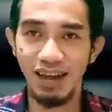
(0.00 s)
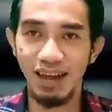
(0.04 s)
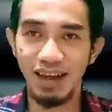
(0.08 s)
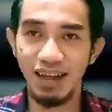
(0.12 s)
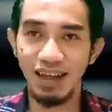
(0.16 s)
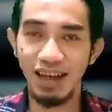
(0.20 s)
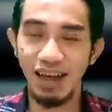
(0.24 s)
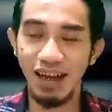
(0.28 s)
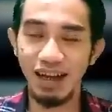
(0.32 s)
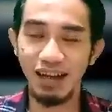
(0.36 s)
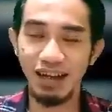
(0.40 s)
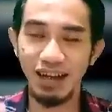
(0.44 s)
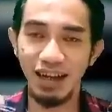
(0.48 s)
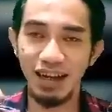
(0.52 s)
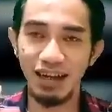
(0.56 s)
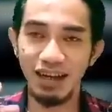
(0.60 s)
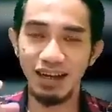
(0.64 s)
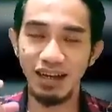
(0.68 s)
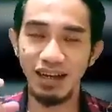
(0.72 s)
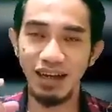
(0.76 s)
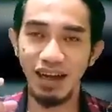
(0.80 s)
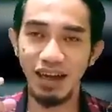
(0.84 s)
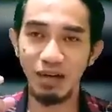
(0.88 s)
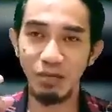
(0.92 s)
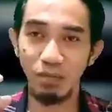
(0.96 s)
karena
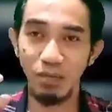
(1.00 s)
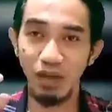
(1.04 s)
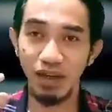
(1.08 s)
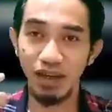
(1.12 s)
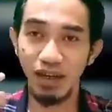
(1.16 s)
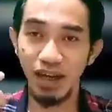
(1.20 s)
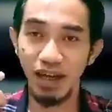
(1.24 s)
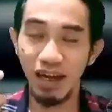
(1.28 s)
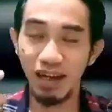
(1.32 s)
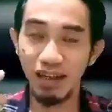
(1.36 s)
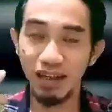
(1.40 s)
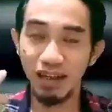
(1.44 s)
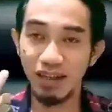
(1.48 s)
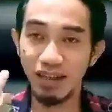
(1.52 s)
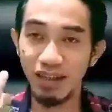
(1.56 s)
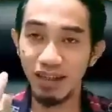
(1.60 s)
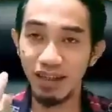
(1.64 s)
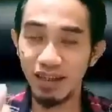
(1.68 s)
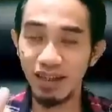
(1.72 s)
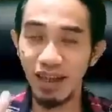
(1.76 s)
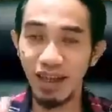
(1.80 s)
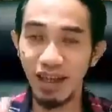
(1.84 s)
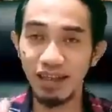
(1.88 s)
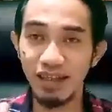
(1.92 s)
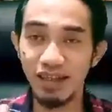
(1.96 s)
dengan bekal
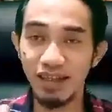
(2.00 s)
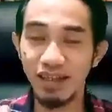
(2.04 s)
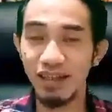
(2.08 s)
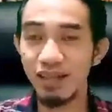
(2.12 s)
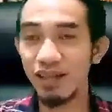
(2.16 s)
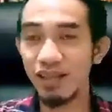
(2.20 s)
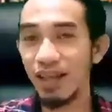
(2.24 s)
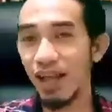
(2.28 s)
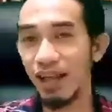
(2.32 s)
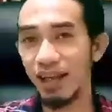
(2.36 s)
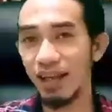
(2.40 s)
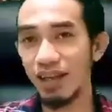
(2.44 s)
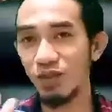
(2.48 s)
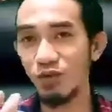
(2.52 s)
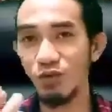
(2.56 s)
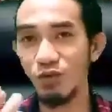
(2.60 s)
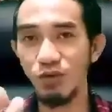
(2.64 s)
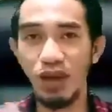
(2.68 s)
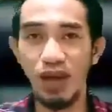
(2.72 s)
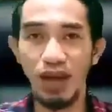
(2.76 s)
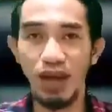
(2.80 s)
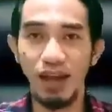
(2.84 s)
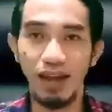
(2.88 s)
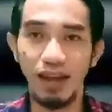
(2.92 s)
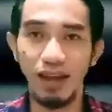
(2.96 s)
cita-cita
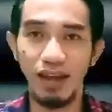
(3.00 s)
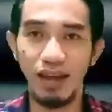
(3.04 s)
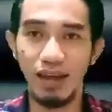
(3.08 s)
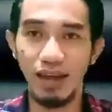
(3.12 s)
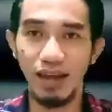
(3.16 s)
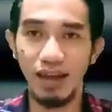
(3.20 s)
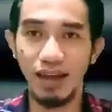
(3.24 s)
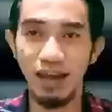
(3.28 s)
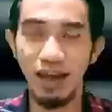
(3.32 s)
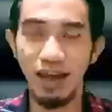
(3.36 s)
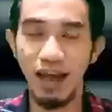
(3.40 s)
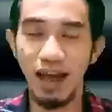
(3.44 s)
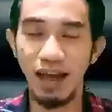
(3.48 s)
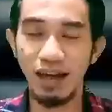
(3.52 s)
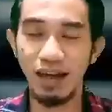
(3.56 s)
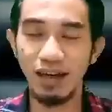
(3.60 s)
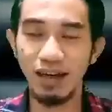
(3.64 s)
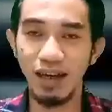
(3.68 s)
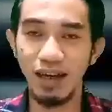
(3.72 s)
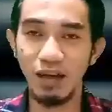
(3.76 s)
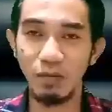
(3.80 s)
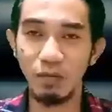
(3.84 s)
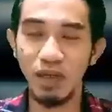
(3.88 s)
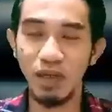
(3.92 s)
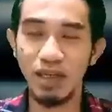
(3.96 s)
itulah
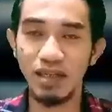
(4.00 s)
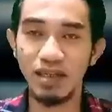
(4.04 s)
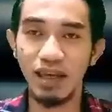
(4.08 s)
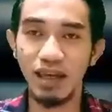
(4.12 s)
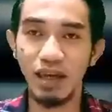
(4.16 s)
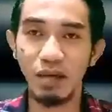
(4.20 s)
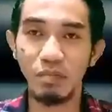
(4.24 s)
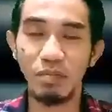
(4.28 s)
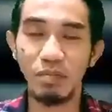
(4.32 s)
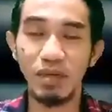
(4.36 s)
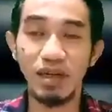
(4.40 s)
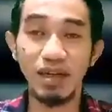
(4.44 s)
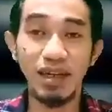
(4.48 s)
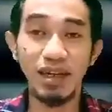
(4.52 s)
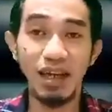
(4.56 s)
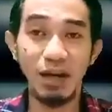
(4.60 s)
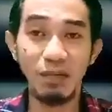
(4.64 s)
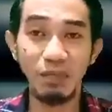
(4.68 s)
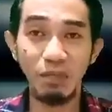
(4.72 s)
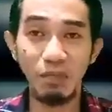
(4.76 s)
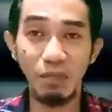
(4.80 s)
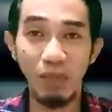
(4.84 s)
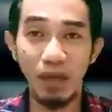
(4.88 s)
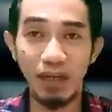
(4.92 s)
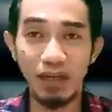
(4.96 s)
anda bisa
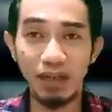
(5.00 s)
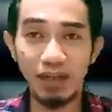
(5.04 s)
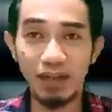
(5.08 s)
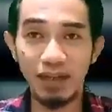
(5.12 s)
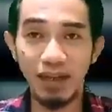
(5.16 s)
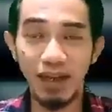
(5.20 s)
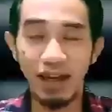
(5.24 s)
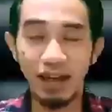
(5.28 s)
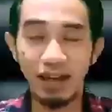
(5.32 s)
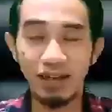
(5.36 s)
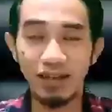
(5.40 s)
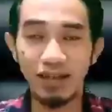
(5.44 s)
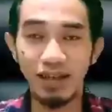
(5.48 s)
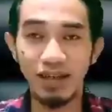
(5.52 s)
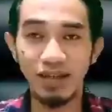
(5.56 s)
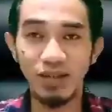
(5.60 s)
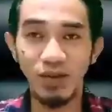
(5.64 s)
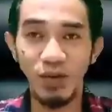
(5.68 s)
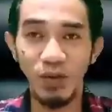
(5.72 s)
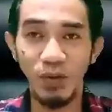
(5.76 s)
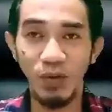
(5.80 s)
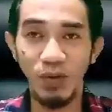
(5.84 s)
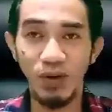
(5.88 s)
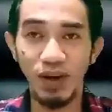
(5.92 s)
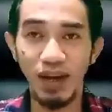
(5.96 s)
mendapatkan
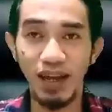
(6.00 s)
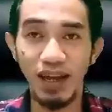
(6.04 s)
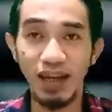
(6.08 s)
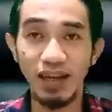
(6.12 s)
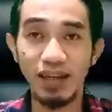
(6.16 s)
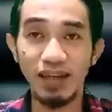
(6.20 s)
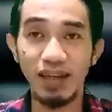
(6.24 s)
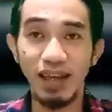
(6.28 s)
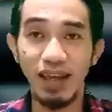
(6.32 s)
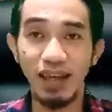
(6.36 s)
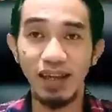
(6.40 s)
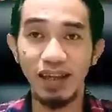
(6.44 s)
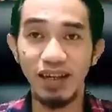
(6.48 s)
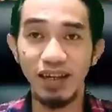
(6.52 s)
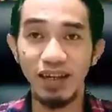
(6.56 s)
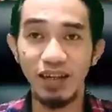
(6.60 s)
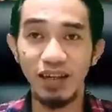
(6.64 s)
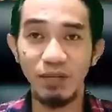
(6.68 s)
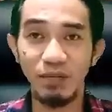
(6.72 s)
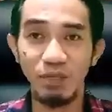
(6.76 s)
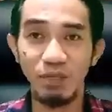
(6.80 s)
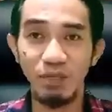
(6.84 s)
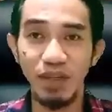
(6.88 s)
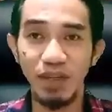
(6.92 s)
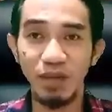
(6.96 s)
seseorang yang
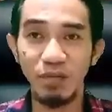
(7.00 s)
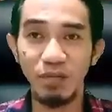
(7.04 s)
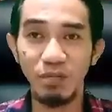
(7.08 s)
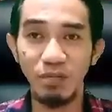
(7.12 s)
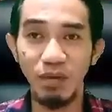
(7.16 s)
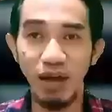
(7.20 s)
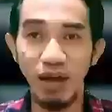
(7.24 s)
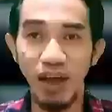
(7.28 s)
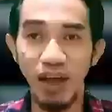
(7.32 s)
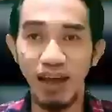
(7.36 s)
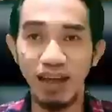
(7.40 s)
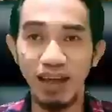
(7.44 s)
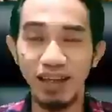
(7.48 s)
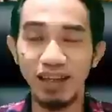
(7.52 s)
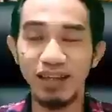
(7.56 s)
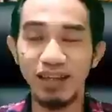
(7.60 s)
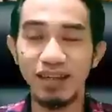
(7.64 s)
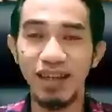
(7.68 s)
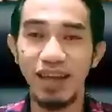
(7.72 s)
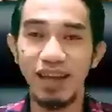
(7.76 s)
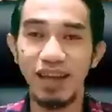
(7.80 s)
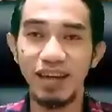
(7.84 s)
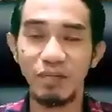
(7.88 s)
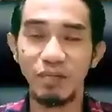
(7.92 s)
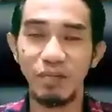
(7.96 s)
lebih baik
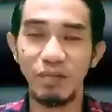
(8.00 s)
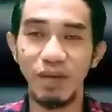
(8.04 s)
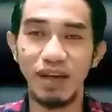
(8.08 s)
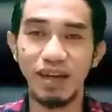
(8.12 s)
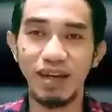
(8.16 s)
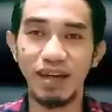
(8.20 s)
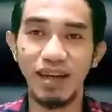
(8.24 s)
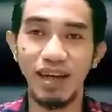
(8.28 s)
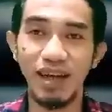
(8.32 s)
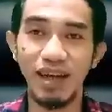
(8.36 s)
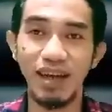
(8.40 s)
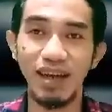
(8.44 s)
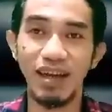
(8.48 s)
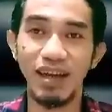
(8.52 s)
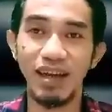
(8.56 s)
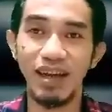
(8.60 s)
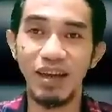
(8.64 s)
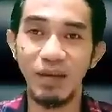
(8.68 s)
daripada